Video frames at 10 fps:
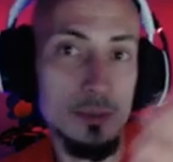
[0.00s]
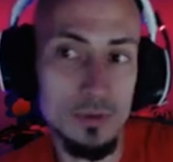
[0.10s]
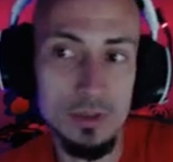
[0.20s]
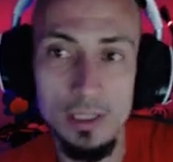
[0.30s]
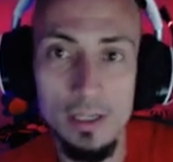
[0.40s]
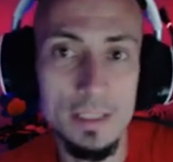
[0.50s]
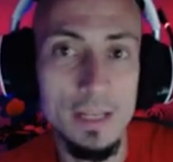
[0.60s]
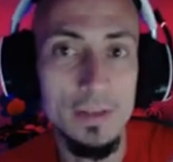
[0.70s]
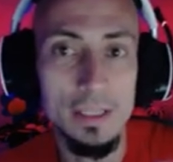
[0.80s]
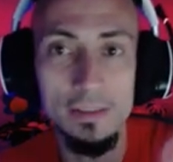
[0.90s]
pues el
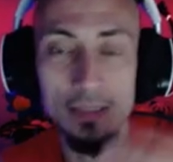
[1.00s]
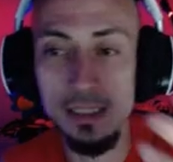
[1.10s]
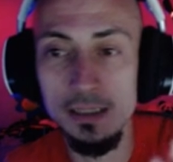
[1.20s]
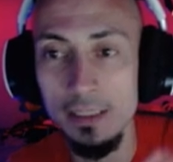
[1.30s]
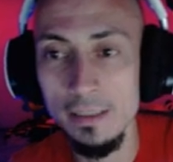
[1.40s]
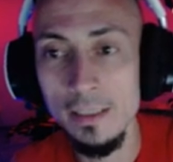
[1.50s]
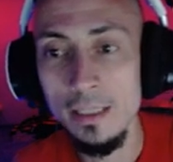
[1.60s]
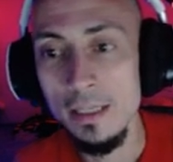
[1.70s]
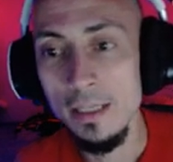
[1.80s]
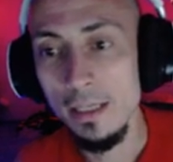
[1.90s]
Sandering Titan,
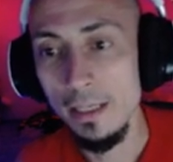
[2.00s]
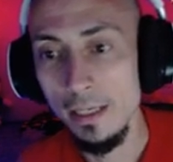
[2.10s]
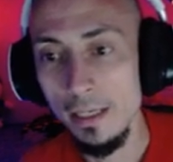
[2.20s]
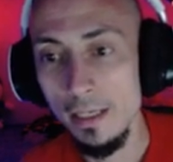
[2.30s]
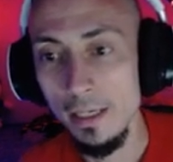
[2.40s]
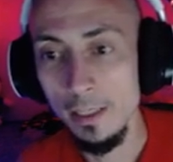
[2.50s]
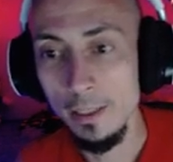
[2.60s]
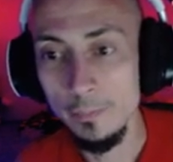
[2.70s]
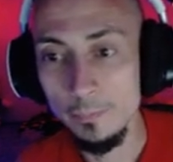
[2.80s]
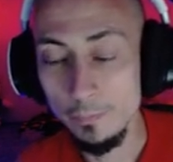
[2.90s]

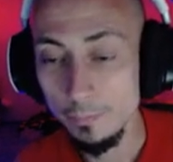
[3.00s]
el